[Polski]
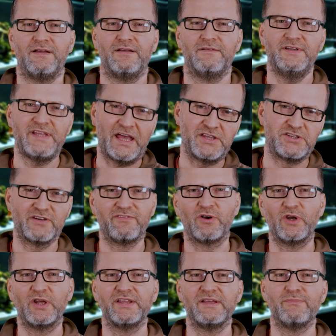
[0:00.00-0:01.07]
Witajcie w
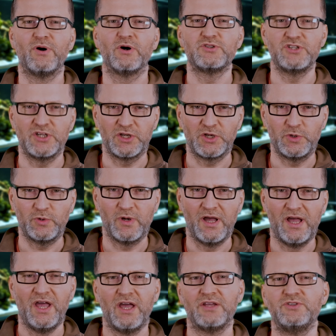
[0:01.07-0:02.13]
kolejnym odcinku.
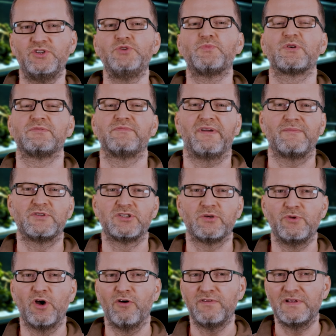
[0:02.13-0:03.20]
Dziś porozmawiamy
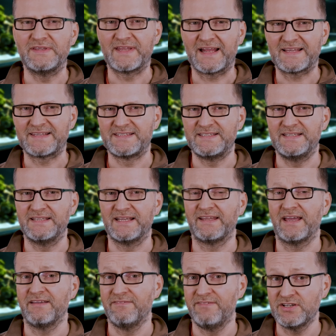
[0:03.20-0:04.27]
sobie o filtracji na
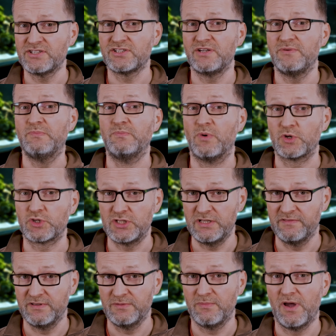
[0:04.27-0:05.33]
najwyższym
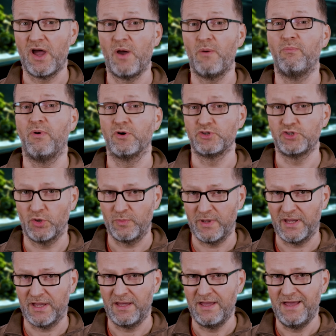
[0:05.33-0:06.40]
możliwym
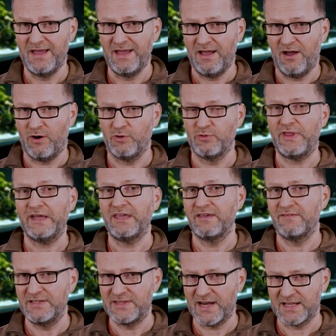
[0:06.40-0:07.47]
poziomie. O takiej
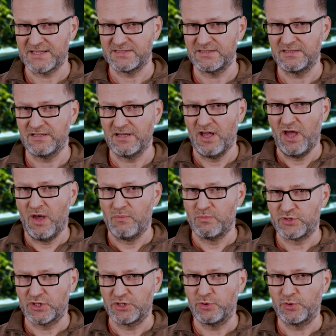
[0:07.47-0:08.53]
filtracji,
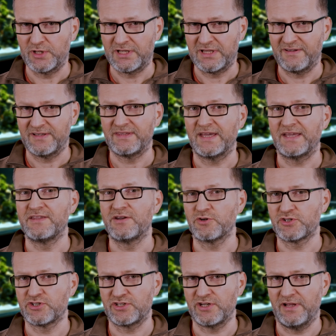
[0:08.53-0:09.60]
przy których nawet
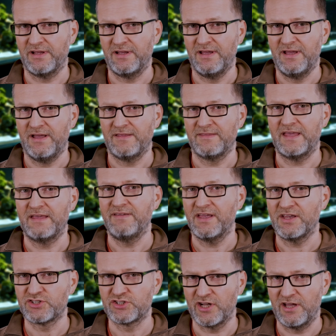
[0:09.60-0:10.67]
najdroższe,
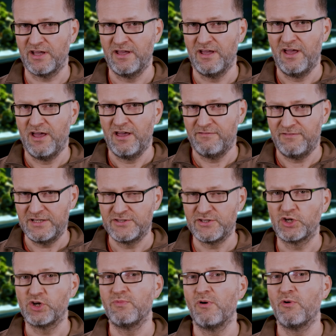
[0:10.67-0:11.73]
największe
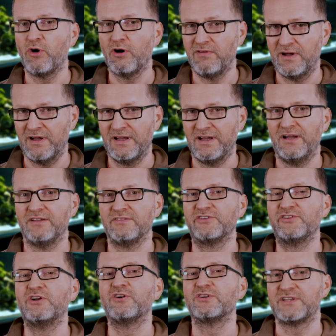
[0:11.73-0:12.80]
filtry kubełkowe to
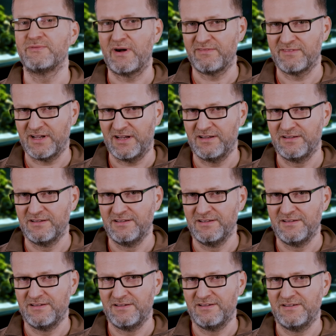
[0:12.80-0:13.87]
tylko zabawka.
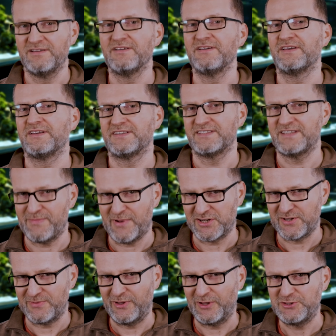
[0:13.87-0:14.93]

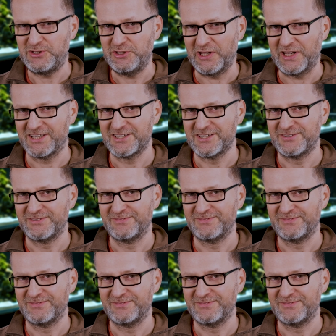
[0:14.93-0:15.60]
Zapraszam na odcinek.